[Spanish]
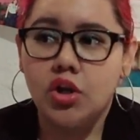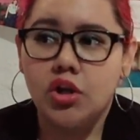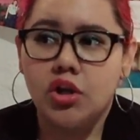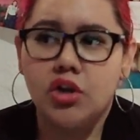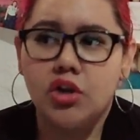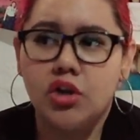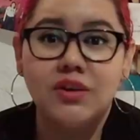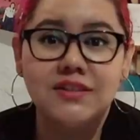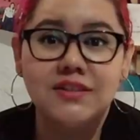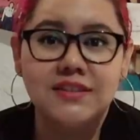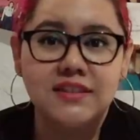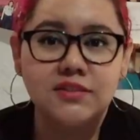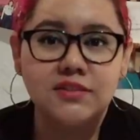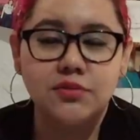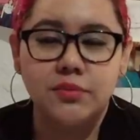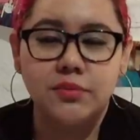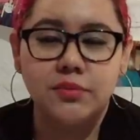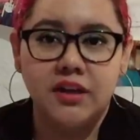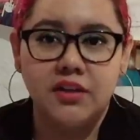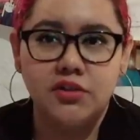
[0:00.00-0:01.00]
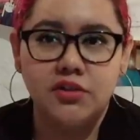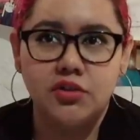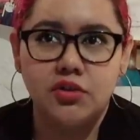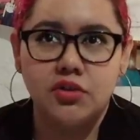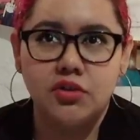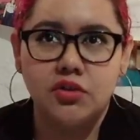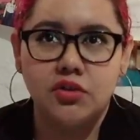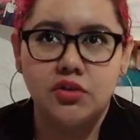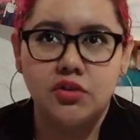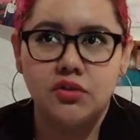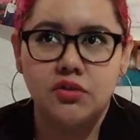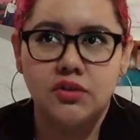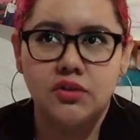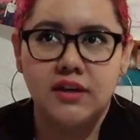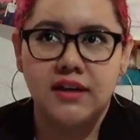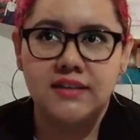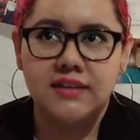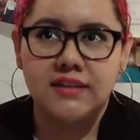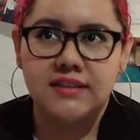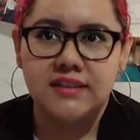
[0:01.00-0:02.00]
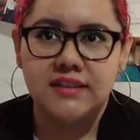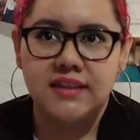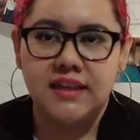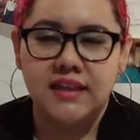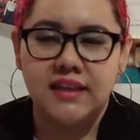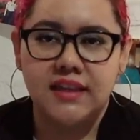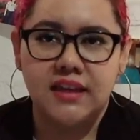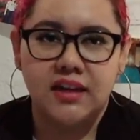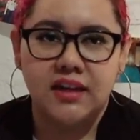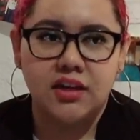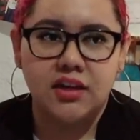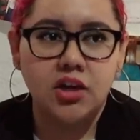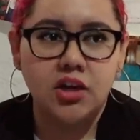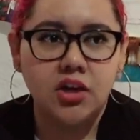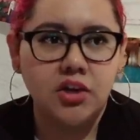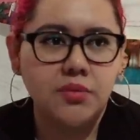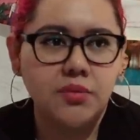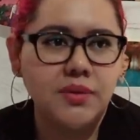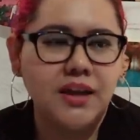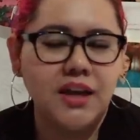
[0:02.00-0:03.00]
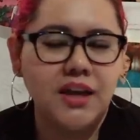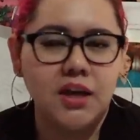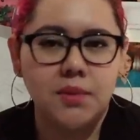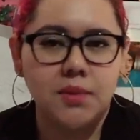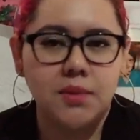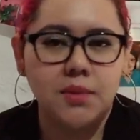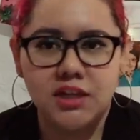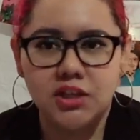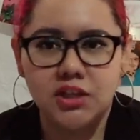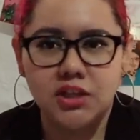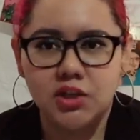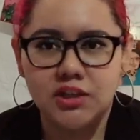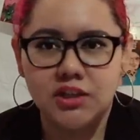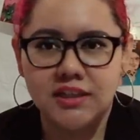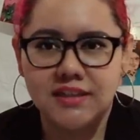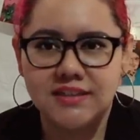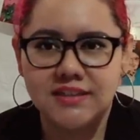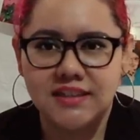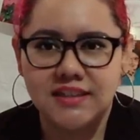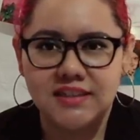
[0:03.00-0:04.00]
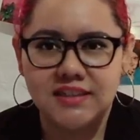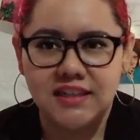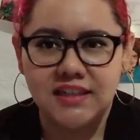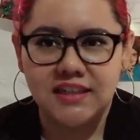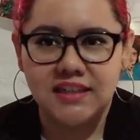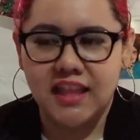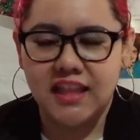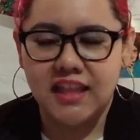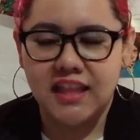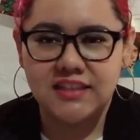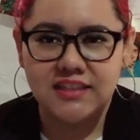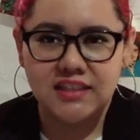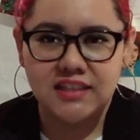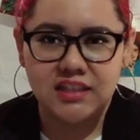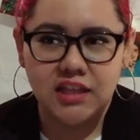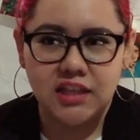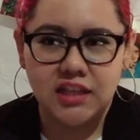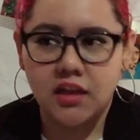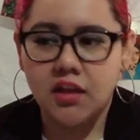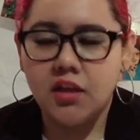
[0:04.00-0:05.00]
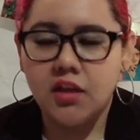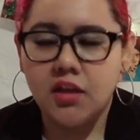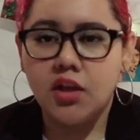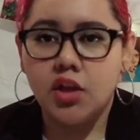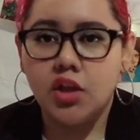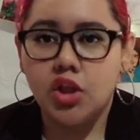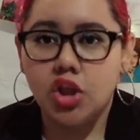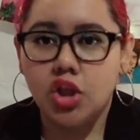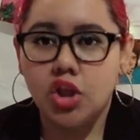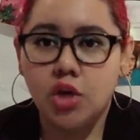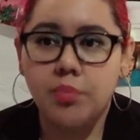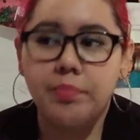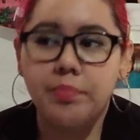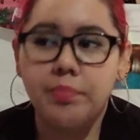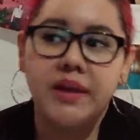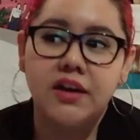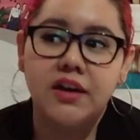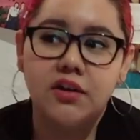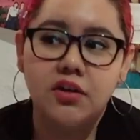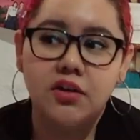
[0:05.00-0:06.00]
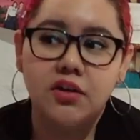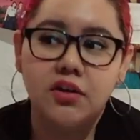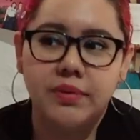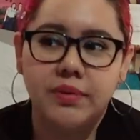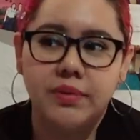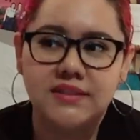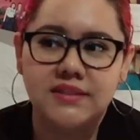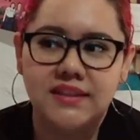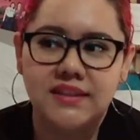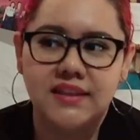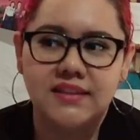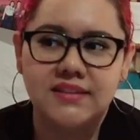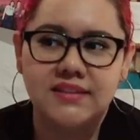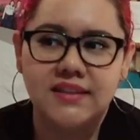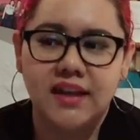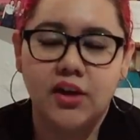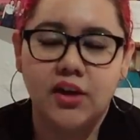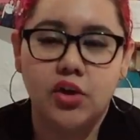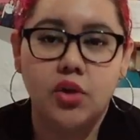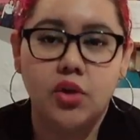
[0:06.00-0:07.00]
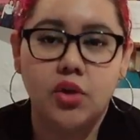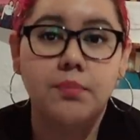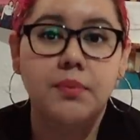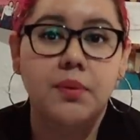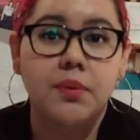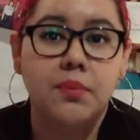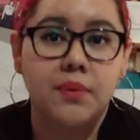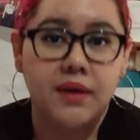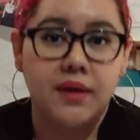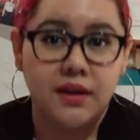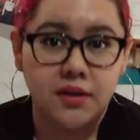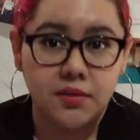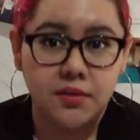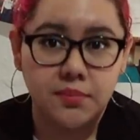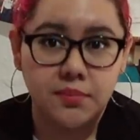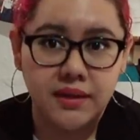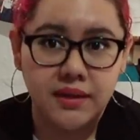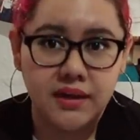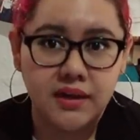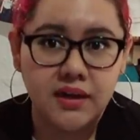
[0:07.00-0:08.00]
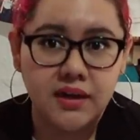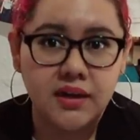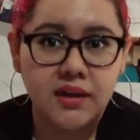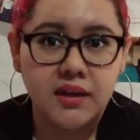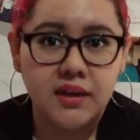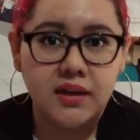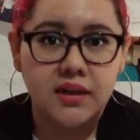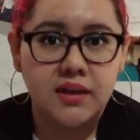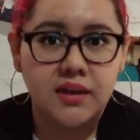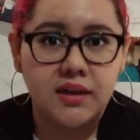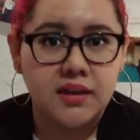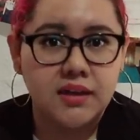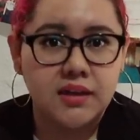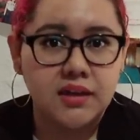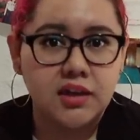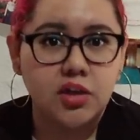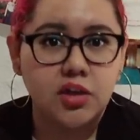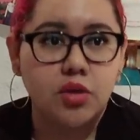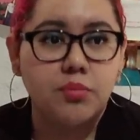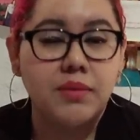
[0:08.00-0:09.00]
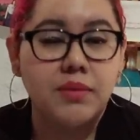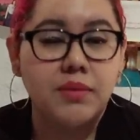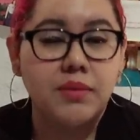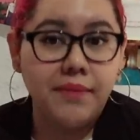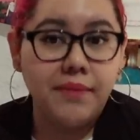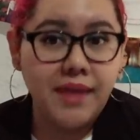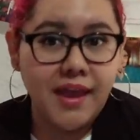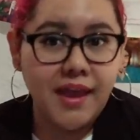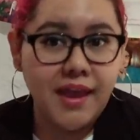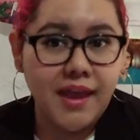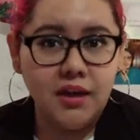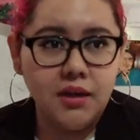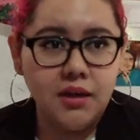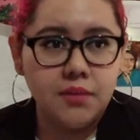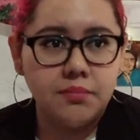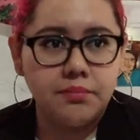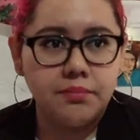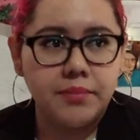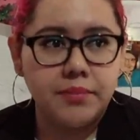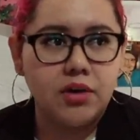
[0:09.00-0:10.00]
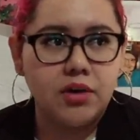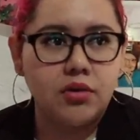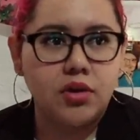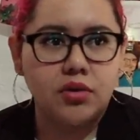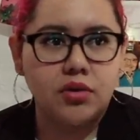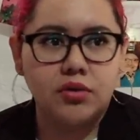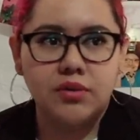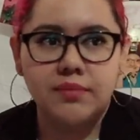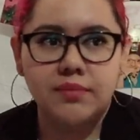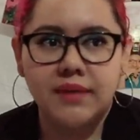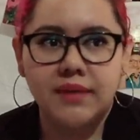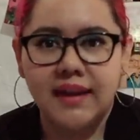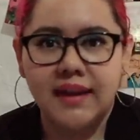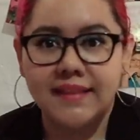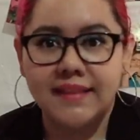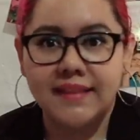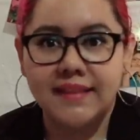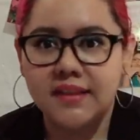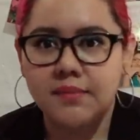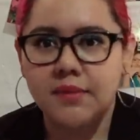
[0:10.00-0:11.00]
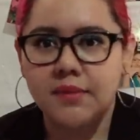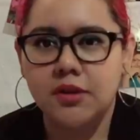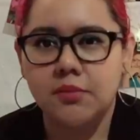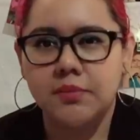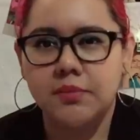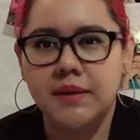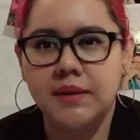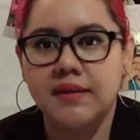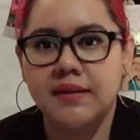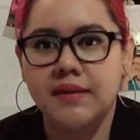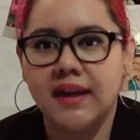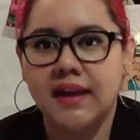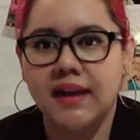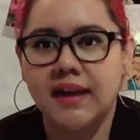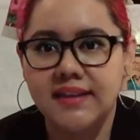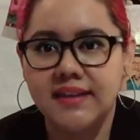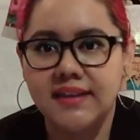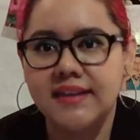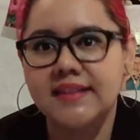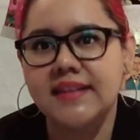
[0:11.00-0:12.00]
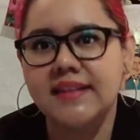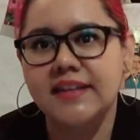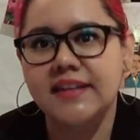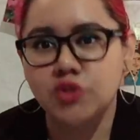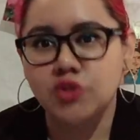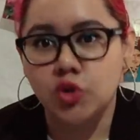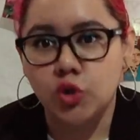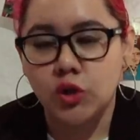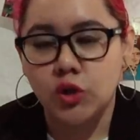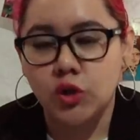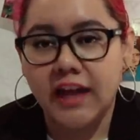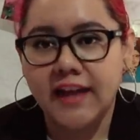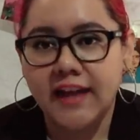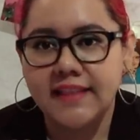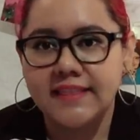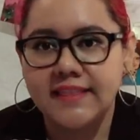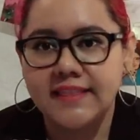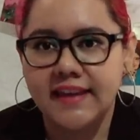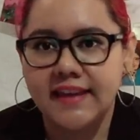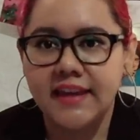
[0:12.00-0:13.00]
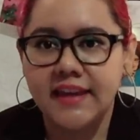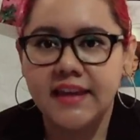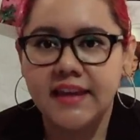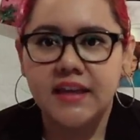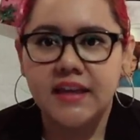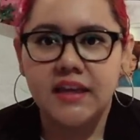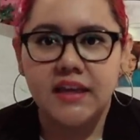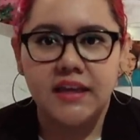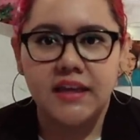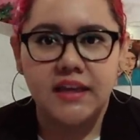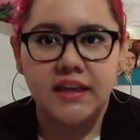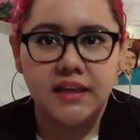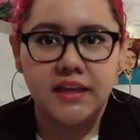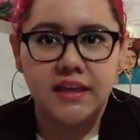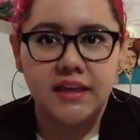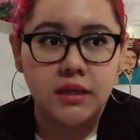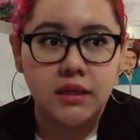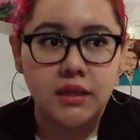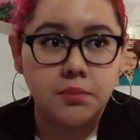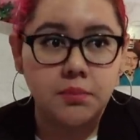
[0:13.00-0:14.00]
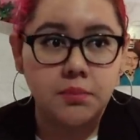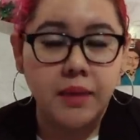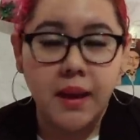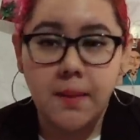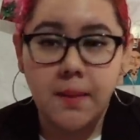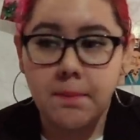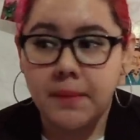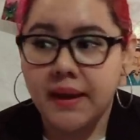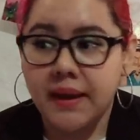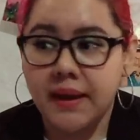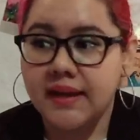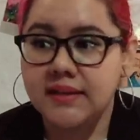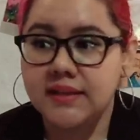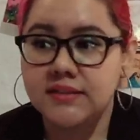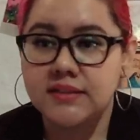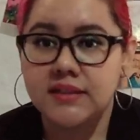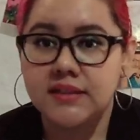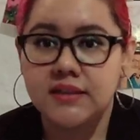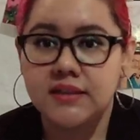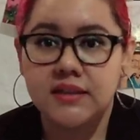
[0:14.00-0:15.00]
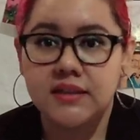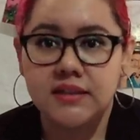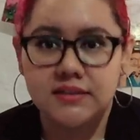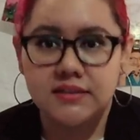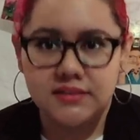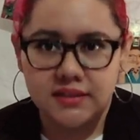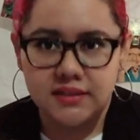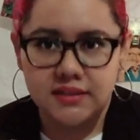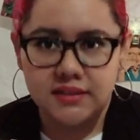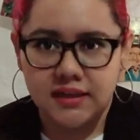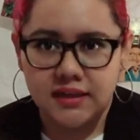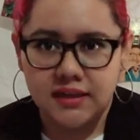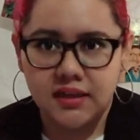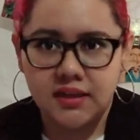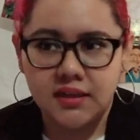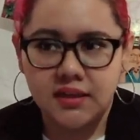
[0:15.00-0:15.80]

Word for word: No es que estuviera yo así que dijera, no, hoy voy a comer tortas, enchiladas y... No, pero pues sí decía, me voy a comer... Comía bien, pero luego iba a la tienda y me compraba galletas, chocolate, eh, papas, etc.